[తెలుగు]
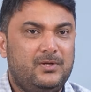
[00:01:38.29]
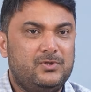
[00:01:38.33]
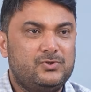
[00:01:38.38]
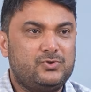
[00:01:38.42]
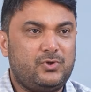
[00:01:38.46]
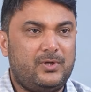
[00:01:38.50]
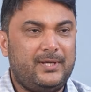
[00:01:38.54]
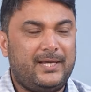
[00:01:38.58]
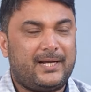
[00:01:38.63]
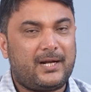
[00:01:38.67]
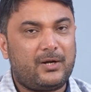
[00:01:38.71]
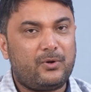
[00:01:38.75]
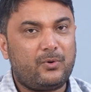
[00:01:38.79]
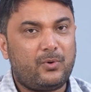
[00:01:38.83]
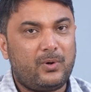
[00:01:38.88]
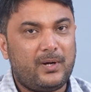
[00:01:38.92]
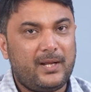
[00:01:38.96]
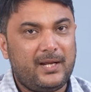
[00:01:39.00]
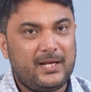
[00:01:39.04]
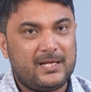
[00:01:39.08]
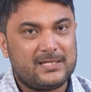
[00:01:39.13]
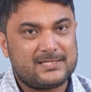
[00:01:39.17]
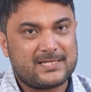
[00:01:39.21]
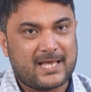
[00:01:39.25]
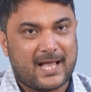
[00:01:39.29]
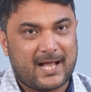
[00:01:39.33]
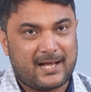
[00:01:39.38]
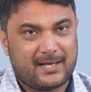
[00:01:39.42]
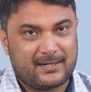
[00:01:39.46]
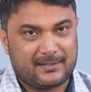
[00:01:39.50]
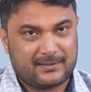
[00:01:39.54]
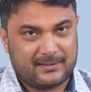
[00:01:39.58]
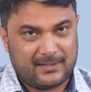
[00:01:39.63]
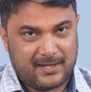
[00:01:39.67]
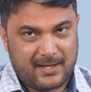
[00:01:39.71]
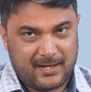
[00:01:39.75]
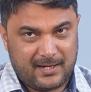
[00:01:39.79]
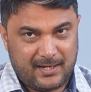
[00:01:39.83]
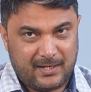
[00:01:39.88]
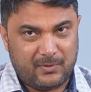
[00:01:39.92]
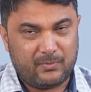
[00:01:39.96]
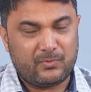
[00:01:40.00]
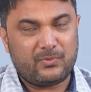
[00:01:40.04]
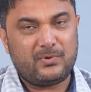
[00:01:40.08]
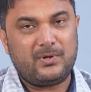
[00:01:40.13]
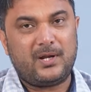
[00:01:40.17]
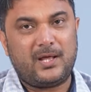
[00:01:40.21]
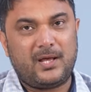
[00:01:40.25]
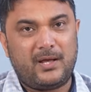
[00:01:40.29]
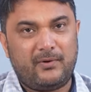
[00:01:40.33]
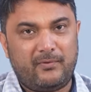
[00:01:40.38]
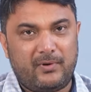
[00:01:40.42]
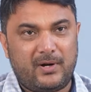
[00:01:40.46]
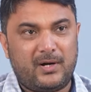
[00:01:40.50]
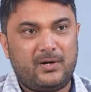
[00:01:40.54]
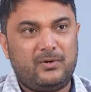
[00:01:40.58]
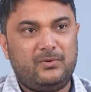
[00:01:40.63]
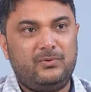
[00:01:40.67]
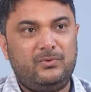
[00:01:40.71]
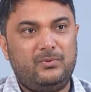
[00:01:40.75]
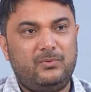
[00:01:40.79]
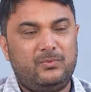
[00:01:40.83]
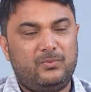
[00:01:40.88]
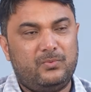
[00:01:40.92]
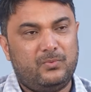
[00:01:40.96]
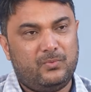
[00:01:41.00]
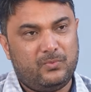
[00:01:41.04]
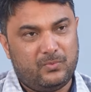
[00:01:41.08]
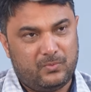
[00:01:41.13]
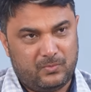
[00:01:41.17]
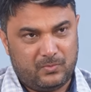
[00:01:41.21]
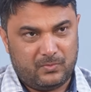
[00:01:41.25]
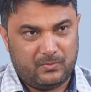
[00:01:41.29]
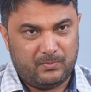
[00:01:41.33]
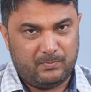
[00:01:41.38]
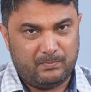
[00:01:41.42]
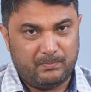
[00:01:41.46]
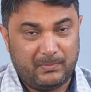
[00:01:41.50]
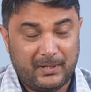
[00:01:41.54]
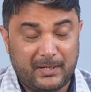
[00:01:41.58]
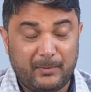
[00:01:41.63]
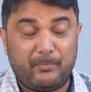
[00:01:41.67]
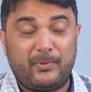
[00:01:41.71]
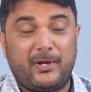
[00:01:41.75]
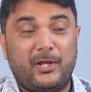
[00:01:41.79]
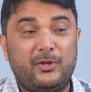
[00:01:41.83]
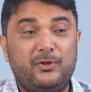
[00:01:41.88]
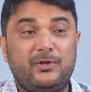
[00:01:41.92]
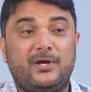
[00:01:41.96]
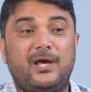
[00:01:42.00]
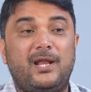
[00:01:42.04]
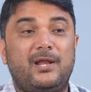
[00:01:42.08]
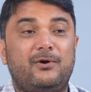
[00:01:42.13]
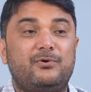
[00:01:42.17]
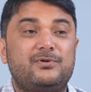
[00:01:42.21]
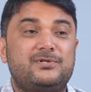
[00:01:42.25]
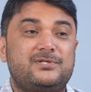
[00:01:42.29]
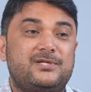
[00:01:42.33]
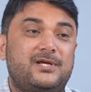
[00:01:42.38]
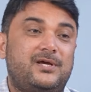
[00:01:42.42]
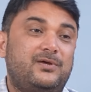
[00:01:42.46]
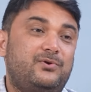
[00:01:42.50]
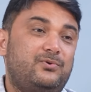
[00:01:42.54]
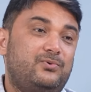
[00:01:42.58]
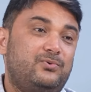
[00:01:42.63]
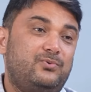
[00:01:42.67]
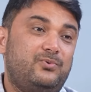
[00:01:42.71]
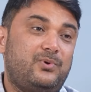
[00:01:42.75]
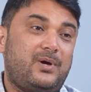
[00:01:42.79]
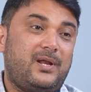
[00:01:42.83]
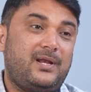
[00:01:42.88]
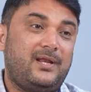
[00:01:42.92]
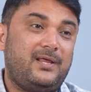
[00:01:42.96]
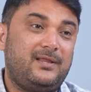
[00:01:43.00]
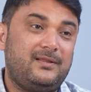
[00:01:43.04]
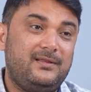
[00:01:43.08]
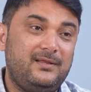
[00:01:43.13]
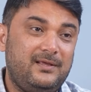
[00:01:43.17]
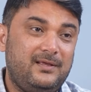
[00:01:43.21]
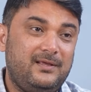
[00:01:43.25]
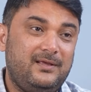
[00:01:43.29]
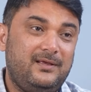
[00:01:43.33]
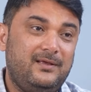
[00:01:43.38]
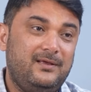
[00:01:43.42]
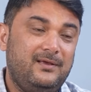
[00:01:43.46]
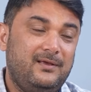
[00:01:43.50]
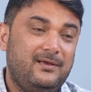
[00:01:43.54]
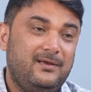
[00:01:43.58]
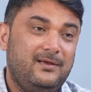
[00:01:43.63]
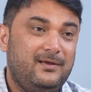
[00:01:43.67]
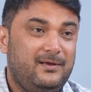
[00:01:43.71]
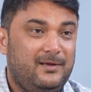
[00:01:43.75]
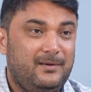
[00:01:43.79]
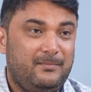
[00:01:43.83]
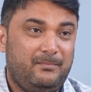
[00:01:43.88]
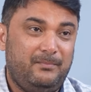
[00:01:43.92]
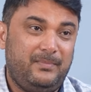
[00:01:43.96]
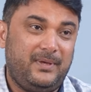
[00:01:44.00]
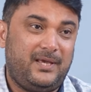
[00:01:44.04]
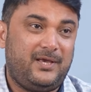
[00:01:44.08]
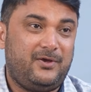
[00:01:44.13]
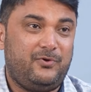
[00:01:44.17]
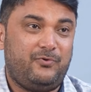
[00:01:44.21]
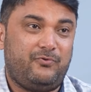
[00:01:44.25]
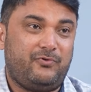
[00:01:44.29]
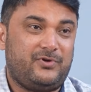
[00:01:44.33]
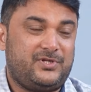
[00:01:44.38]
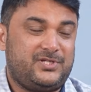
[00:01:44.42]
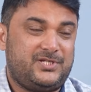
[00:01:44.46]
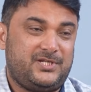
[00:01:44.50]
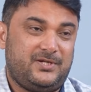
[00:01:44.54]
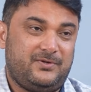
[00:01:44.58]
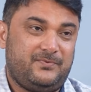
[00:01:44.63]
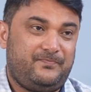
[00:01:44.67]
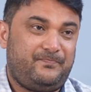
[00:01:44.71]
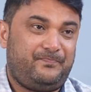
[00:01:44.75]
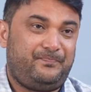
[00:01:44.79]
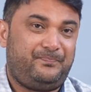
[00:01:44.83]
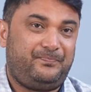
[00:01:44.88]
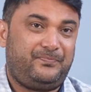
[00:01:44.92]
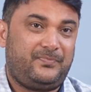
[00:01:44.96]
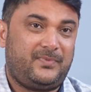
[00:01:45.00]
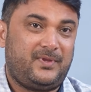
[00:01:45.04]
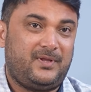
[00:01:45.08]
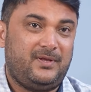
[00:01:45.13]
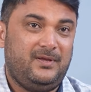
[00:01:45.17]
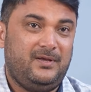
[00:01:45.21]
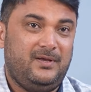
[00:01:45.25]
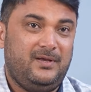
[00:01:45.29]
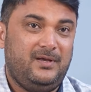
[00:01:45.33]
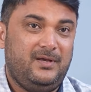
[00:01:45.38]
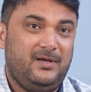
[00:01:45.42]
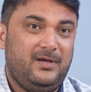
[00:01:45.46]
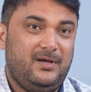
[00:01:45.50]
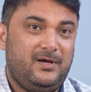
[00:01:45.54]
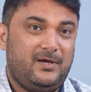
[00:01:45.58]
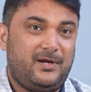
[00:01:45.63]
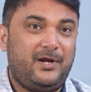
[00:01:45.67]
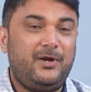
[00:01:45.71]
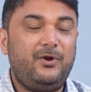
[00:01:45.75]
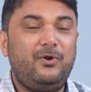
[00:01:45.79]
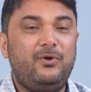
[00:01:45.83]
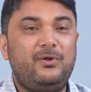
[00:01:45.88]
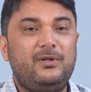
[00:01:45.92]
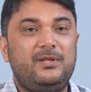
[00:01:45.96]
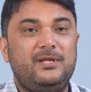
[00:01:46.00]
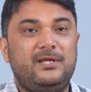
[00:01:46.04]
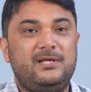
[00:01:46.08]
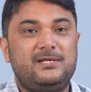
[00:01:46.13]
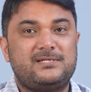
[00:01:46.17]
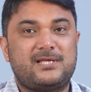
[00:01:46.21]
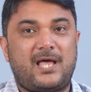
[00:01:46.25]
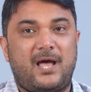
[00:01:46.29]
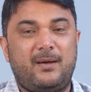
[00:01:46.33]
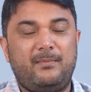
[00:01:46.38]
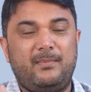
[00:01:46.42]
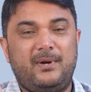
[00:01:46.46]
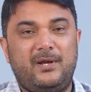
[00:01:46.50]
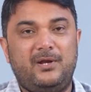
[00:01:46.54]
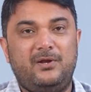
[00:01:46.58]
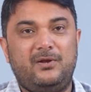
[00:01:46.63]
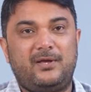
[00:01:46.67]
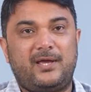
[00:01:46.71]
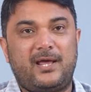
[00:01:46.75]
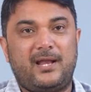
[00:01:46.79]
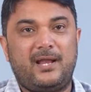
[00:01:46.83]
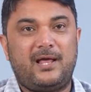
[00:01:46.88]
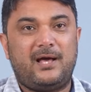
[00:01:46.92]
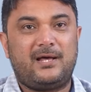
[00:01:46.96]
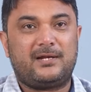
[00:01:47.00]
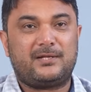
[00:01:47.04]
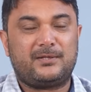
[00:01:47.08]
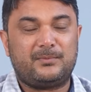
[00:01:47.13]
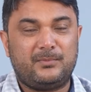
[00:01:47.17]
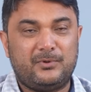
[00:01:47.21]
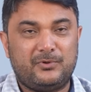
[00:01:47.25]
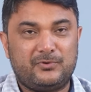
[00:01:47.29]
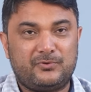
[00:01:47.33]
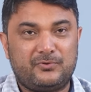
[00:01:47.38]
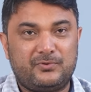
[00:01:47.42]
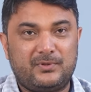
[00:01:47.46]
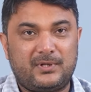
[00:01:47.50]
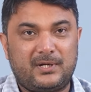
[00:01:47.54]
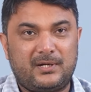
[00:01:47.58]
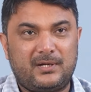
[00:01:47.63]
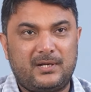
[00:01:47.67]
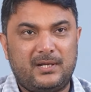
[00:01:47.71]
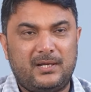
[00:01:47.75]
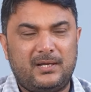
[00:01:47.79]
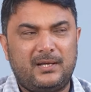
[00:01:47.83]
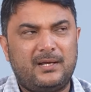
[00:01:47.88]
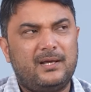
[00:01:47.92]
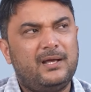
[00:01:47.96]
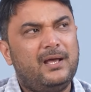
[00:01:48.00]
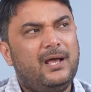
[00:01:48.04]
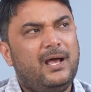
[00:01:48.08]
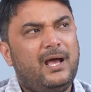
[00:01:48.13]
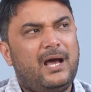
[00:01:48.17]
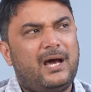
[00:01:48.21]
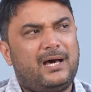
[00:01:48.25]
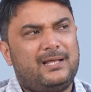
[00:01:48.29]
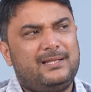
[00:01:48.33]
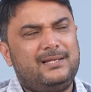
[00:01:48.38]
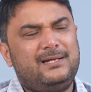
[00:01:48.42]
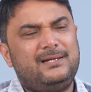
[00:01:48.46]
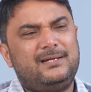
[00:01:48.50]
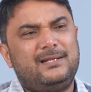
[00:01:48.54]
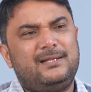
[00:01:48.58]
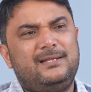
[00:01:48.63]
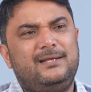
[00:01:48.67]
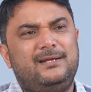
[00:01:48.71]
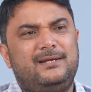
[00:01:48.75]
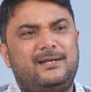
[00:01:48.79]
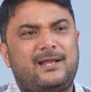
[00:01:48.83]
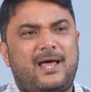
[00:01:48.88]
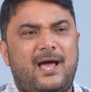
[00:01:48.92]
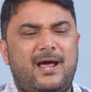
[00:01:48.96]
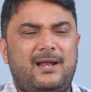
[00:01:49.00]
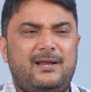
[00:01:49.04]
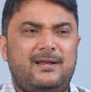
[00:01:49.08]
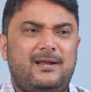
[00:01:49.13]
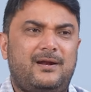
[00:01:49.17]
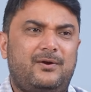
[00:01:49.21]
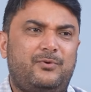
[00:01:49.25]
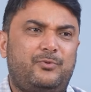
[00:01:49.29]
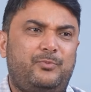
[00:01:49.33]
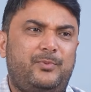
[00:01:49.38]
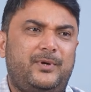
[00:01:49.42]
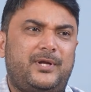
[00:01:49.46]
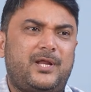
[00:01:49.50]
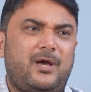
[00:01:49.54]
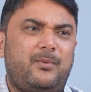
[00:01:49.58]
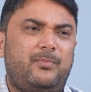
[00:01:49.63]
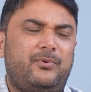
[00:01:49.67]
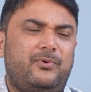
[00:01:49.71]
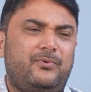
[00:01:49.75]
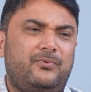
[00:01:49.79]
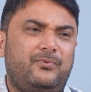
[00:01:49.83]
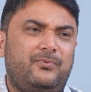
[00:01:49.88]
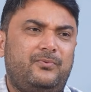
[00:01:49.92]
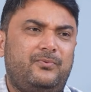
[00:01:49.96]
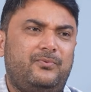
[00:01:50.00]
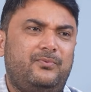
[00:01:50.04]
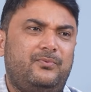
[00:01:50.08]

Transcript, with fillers: సో ఇక్కడ కూడా ఈయన జాగ్రత్తగానే ఉండేవాడు బట్ ఇప్పుడు ఎందుకు అలా వచ్చారు అనేది బిగ్ క్వశ్చన్ రెండోది సామాన్యులకి ఎలా అర్థమవుతుందంటే అదేంటది నాన్న పిఠాపురం